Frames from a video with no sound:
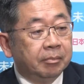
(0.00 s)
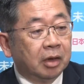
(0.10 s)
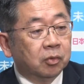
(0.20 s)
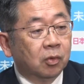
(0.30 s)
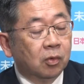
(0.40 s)

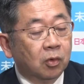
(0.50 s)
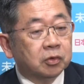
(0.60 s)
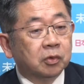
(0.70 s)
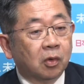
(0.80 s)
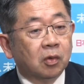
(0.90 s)
まあ、あの多
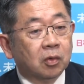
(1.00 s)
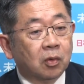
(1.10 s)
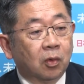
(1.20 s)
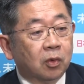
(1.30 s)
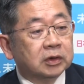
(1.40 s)
くの
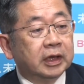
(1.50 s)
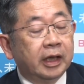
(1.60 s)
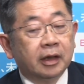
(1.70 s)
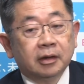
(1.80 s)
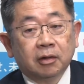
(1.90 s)
高校
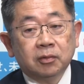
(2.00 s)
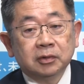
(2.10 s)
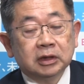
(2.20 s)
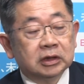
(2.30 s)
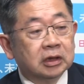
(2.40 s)
生、学校
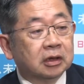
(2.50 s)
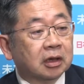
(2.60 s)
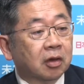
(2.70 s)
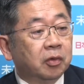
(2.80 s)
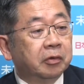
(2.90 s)
の先生
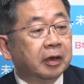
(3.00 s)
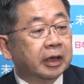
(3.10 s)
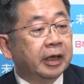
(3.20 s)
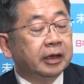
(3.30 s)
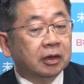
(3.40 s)
方が声を
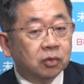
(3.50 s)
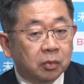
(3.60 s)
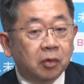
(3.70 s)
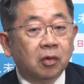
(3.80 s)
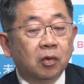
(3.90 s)
上げ、野
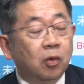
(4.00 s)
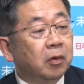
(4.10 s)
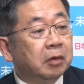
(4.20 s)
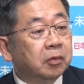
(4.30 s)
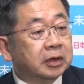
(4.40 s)
党も
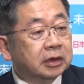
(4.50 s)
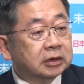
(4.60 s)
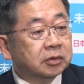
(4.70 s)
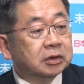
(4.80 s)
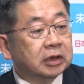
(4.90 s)
法案を提
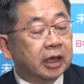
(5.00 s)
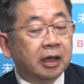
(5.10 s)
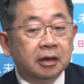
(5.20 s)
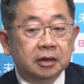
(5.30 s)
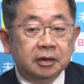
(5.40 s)
出をし
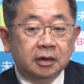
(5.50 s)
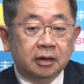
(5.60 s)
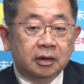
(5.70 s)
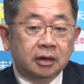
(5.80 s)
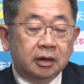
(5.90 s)
て、
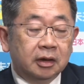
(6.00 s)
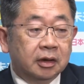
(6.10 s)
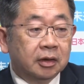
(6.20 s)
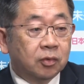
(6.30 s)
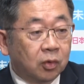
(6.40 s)

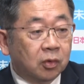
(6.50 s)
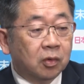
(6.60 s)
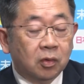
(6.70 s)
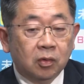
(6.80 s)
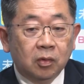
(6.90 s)
えー、こ
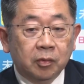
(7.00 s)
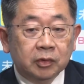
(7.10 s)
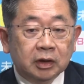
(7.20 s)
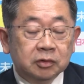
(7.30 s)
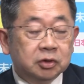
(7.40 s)
の
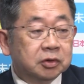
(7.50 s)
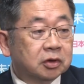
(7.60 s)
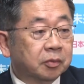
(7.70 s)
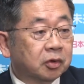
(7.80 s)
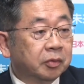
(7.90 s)
問題の中
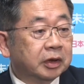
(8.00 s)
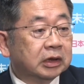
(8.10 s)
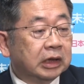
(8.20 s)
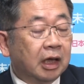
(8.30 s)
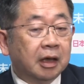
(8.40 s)
止を求め
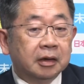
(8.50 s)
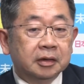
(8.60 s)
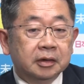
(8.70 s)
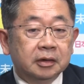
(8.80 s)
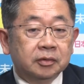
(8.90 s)
てきた
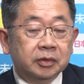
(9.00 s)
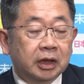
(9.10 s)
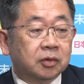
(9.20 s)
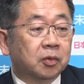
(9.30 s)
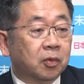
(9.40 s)

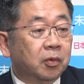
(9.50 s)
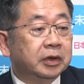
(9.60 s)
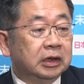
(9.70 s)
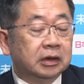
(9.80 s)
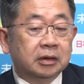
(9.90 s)
野党の
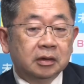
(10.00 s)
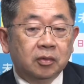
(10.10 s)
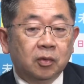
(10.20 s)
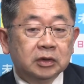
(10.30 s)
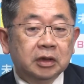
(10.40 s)
声にこ
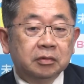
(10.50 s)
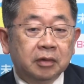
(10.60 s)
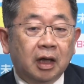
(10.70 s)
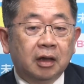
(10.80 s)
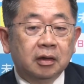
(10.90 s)
う政
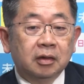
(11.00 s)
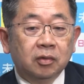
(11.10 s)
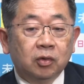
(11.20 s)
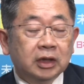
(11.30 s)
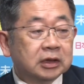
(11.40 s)
府が
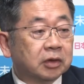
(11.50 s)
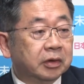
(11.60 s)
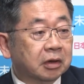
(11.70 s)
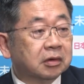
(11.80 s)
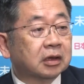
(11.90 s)
応えざるを
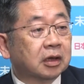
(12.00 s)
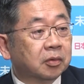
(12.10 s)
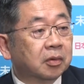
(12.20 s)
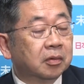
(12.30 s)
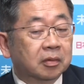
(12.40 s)
得なくなった
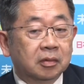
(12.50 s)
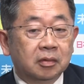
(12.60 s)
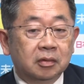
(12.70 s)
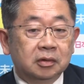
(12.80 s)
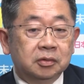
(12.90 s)
と
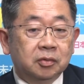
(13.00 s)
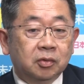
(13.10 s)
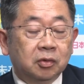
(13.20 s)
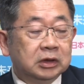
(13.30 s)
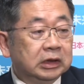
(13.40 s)
いう
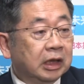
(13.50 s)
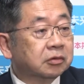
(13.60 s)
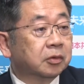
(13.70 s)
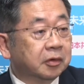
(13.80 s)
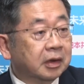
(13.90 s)
ことにな
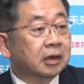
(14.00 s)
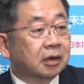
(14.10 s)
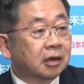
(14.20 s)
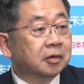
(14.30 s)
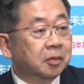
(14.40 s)
るのではない
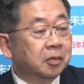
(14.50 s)
かなと